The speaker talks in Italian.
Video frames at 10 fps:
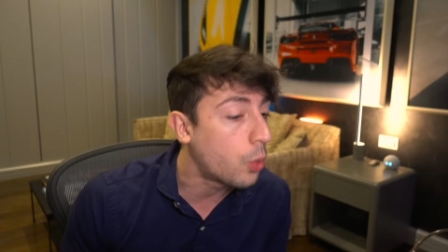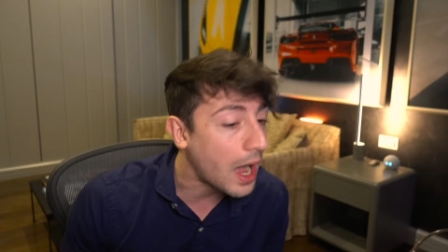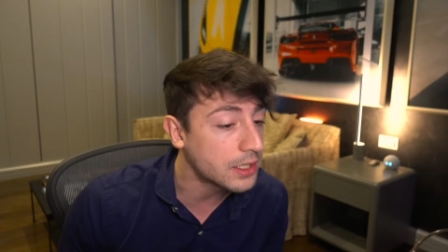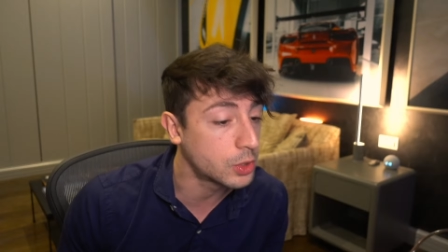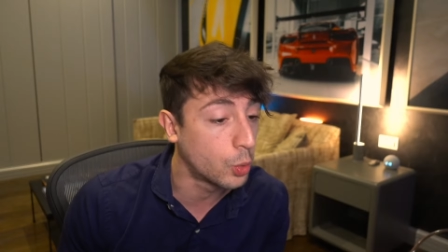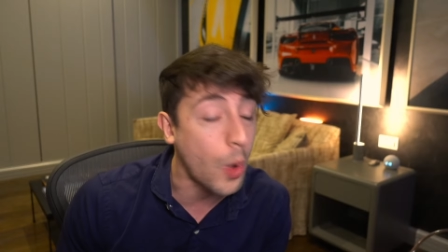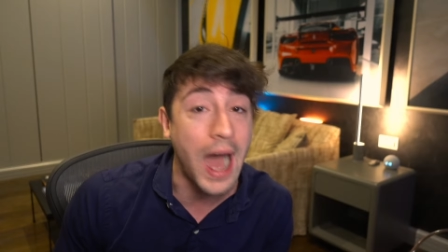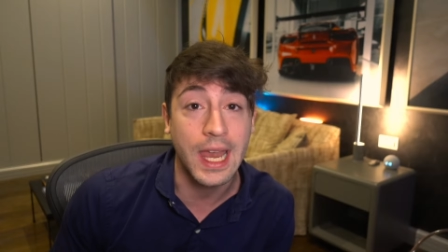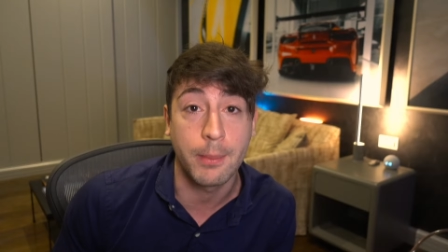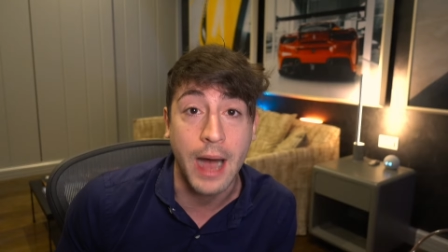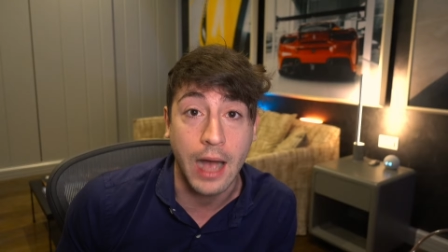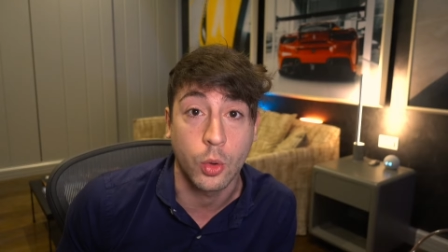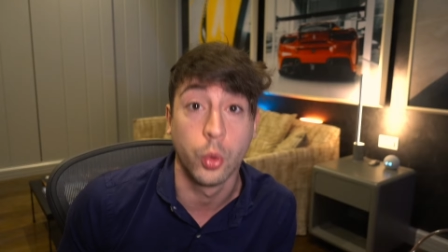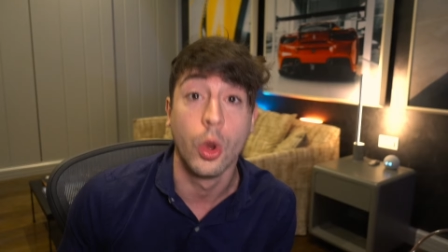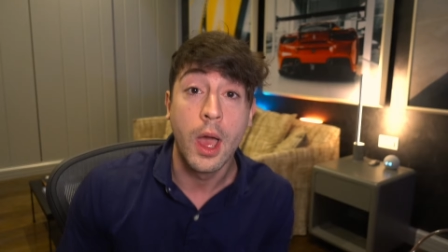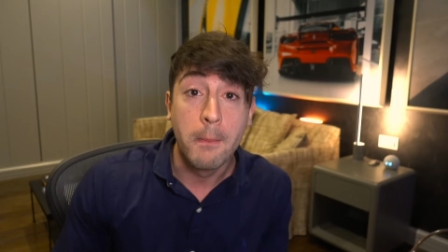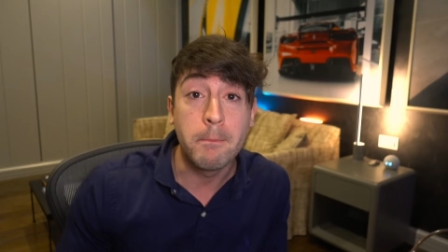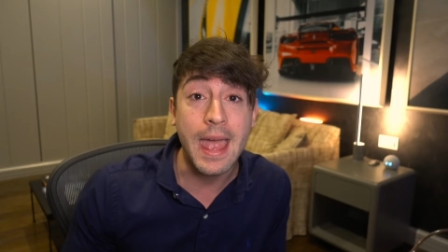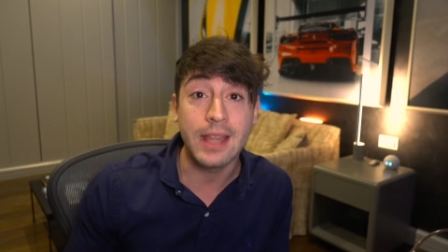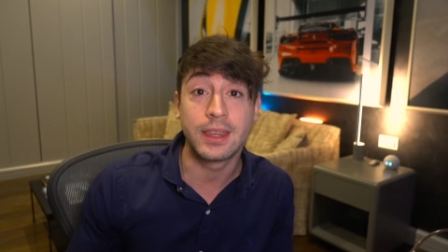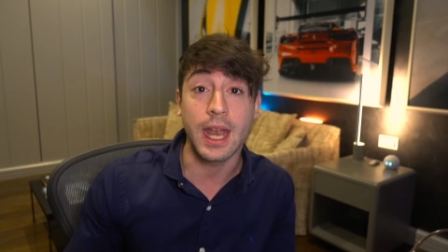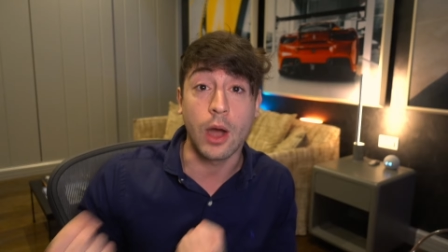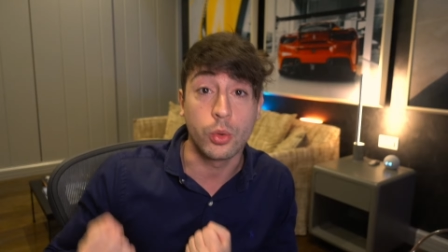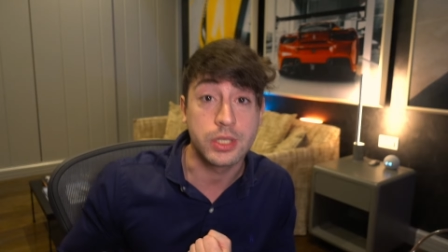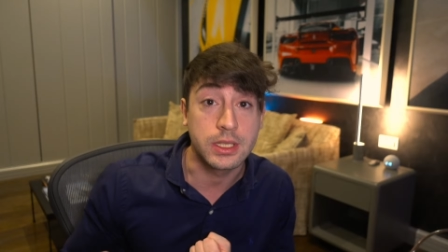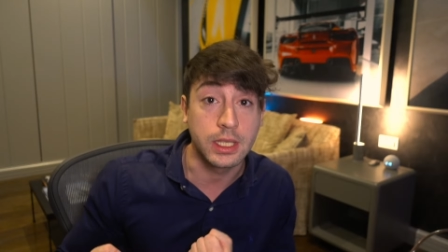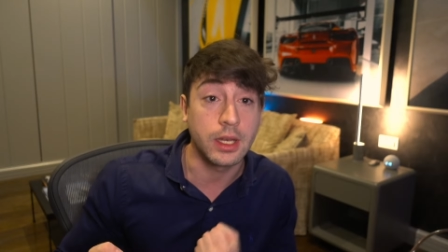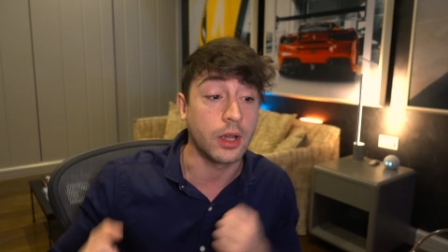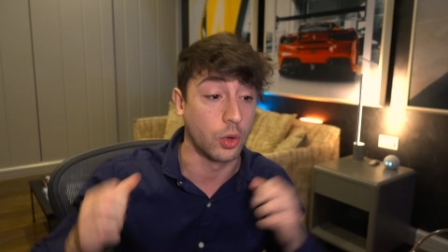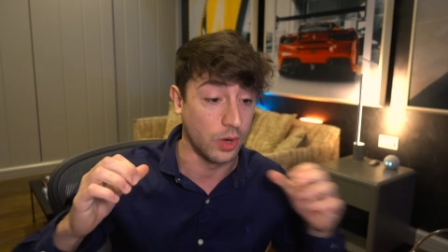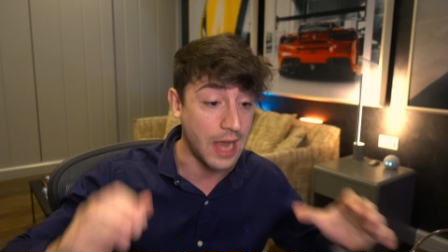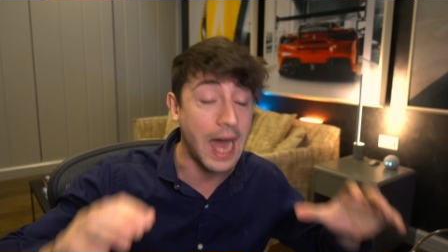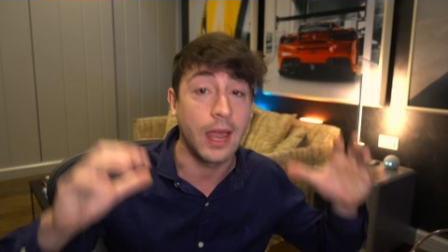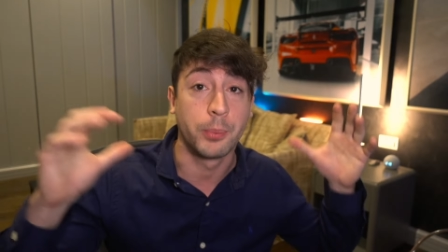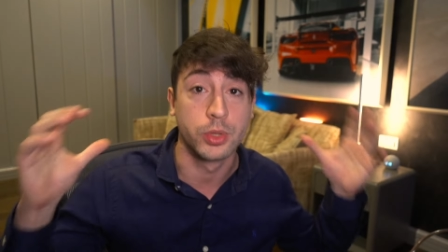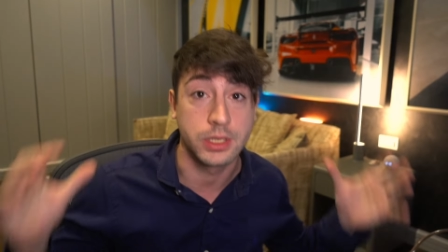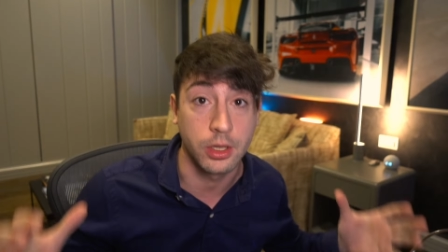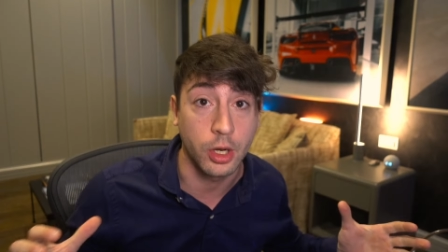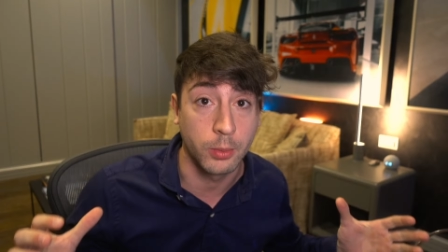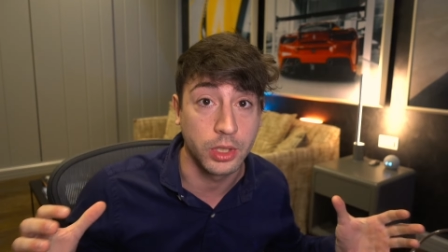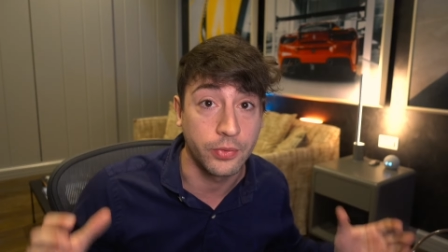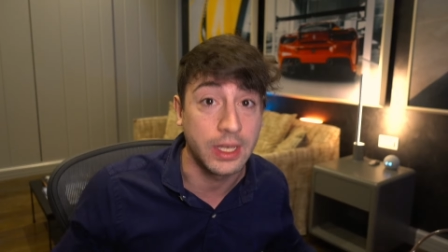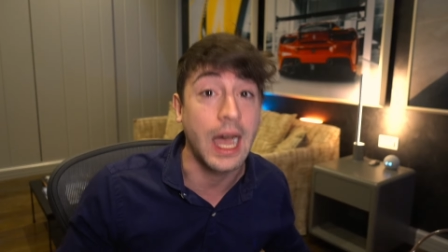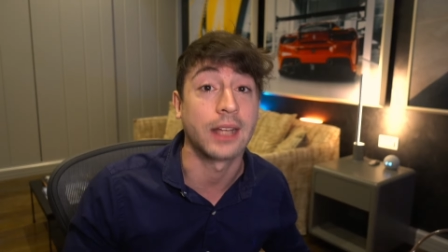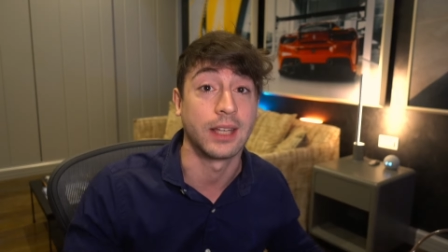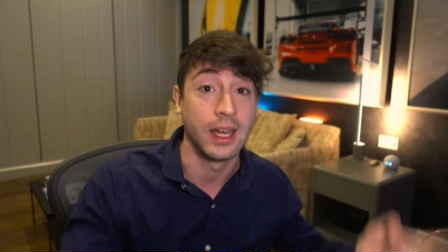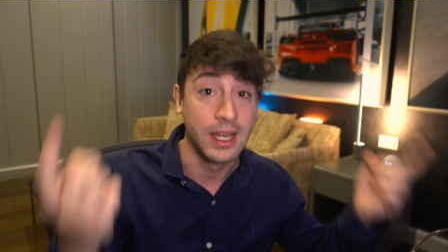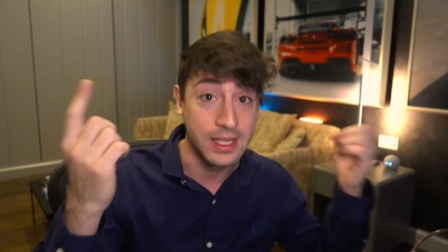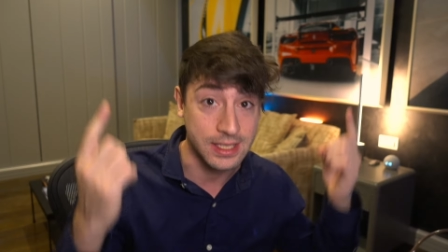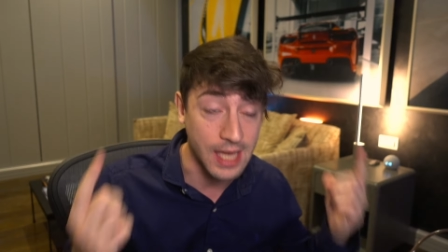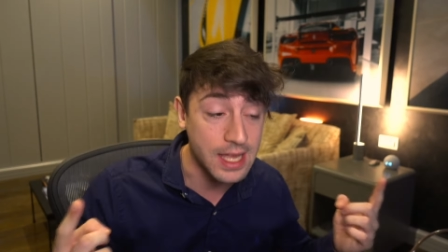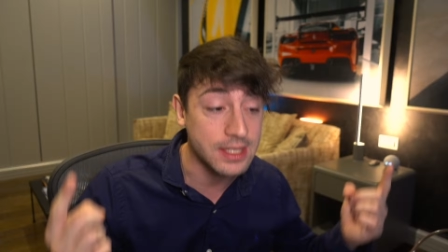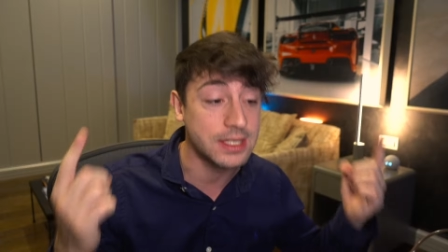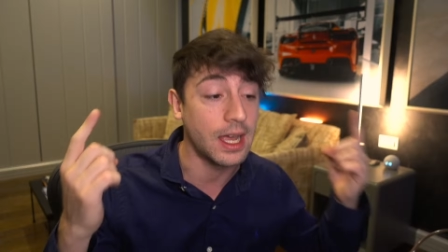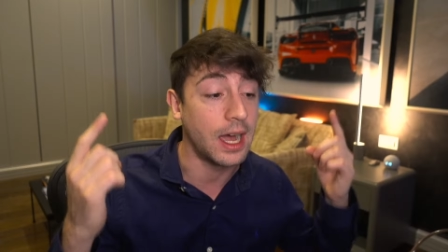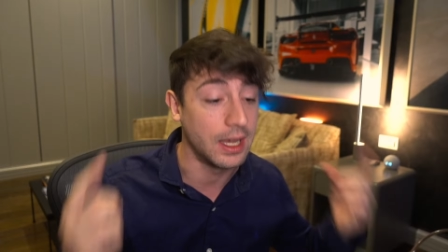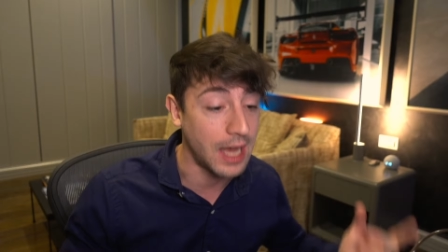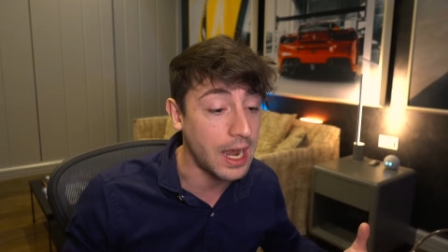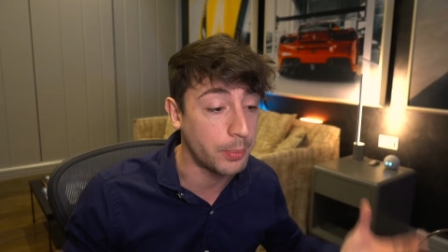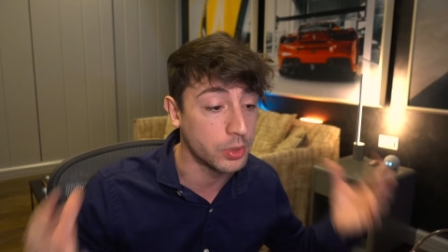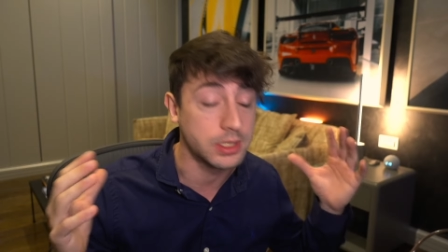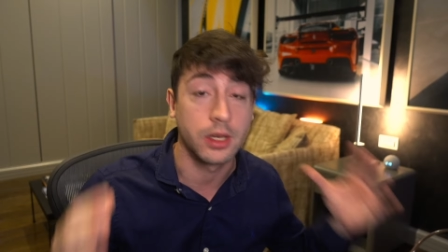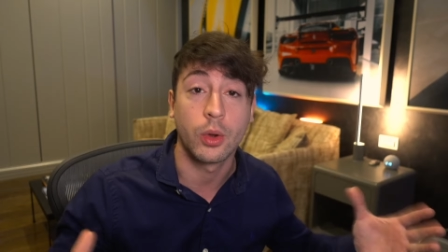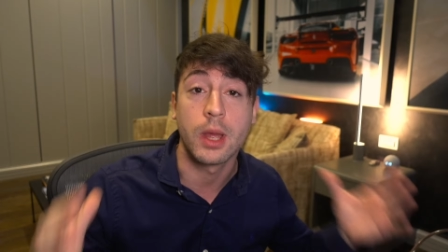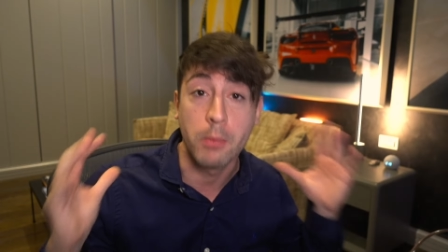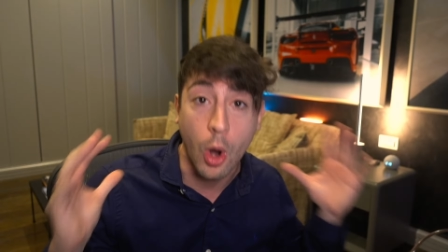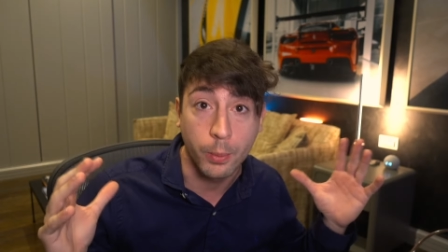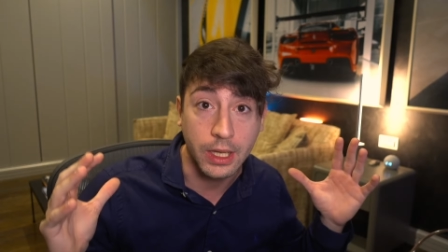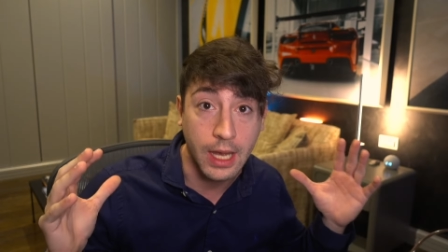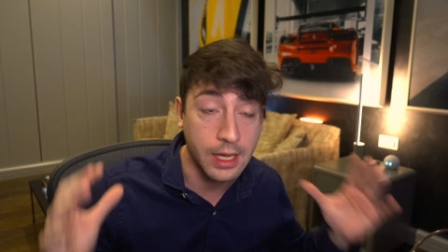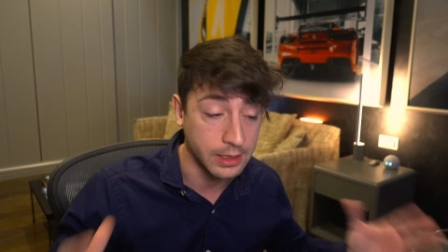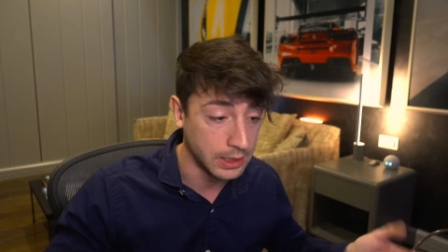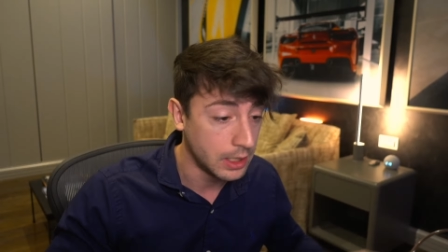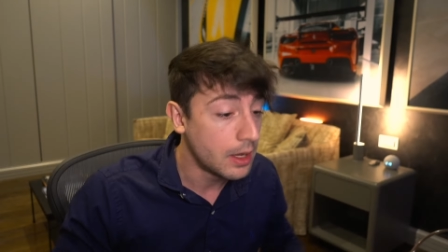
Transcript: quasi uguale a Baku, mentre Austin, con l'ala posteriore modificata, senza l'ala posteriore mobile,